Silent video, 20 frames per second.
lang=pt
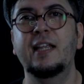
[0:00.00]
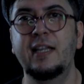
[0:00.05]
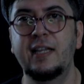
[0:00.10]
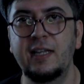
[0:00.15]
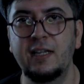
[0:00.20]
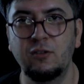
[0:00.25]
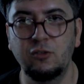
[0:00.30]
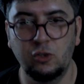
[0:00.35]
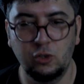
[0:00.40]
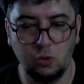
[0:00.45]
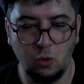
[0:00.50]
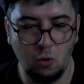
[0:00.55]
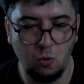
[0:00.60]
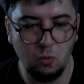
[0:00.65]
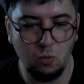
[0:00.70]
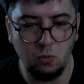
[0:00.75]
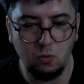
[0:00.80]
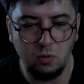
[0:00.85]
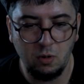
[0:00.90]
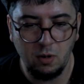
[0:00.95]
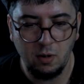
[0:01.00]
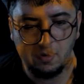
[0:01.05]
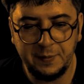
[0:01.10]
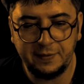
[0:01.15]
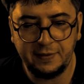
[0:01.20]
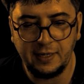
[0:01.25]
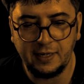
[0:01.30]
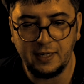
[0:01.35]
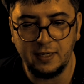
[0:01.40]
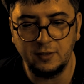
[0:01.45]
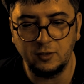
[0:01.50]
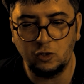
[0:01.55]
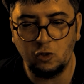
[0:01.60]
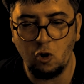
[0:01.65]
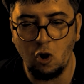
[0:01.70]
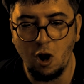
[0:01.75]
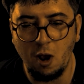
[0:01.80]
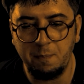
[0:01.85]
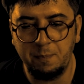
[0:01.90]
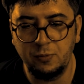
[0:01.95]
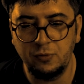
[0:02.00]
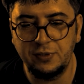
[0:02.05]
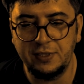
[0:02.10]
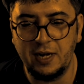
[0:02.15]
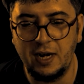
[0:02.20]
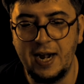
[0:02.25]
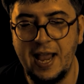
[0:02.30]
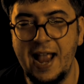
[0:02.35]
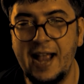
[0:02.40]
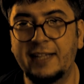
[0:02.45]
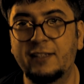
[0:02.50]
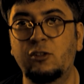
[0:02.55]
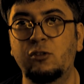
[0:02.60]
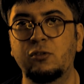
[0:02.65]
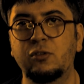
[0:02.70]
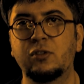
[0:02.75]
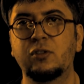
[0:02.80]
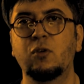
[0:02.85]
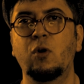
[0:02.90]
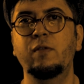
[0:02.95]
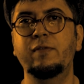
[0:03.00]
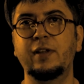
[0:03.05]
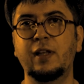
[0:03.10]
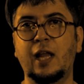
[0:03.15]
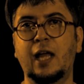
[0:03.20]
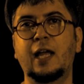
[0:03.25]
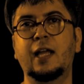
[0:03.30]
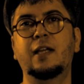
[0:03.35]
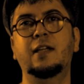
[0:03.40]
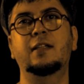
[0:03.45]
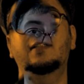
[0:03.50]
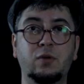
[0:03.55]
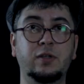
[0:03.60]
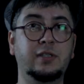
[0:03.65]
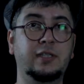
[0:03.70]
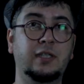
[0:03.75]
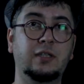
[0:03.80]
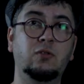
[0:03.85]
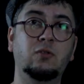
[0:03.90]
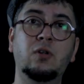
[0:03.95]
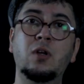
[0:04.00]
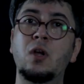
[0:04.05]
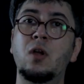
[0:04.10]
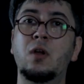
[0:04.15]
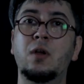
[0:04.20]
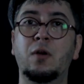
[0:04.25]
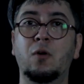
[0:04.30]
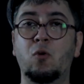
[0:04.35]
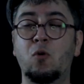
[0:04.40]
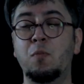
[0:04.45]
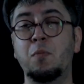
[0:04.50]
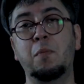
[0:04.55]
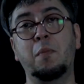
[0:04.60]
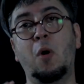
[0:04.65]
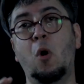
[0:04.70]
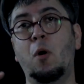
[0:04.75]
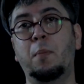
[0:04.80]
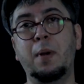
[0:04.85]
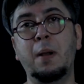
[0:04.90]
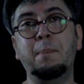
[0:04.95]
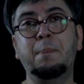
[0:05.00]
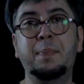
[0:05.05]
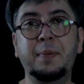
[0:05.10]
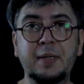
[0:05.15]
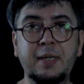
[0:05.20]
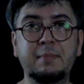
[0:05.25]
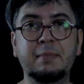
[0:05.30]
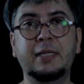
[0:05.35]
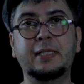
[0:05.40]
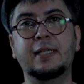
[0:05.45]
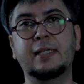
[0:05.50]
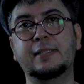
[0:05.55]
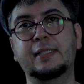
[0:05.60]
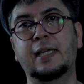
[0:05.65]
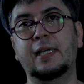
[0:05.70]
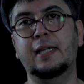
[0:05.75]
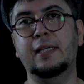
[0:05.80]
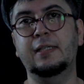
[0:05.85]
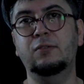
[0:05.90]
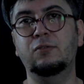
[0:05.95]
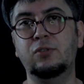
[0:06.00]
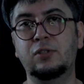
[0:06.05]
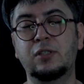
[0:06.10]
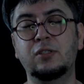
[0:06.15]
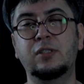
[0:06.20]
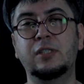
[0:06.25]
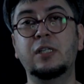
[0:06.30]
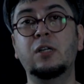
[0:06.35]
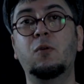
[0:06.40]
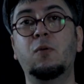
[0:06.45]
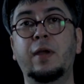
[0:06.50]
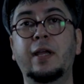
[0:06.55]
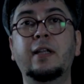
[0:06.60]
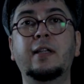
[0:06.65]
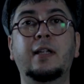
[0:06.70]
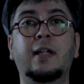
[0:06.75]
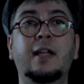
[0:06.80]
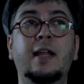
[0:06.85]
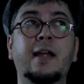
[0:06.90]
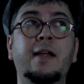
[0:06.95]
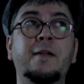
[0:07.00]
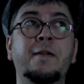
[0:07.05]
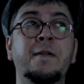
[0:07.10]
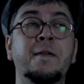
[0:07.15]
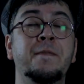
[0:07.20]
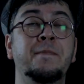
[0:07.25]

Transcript: ele lançou Pithecanthropus erectus, ouve lá, conhecido como uma obra-prima dessa dos anos 50, né?